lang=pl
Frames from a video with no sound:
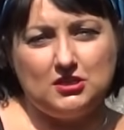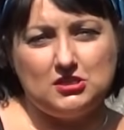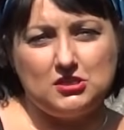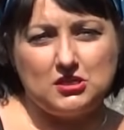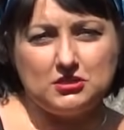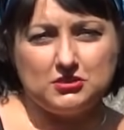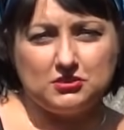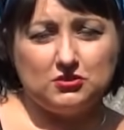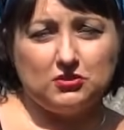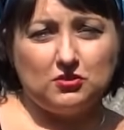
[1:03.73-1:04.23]

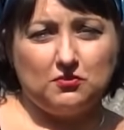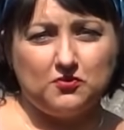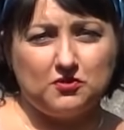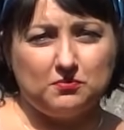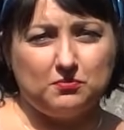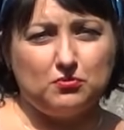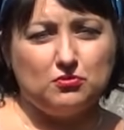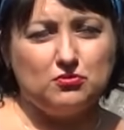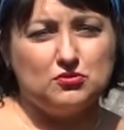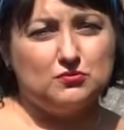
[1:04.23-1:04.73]
I jest to
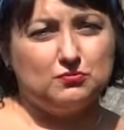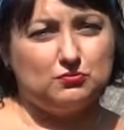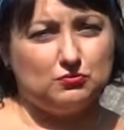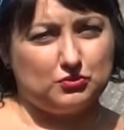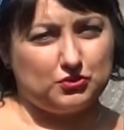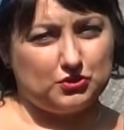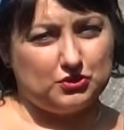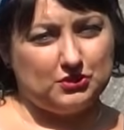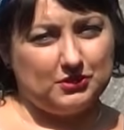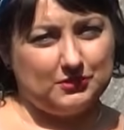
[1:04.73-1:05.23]
wybór
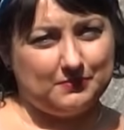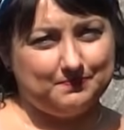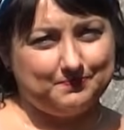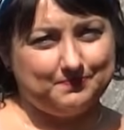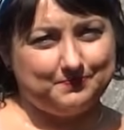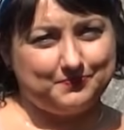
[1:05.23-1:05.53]
słuszny.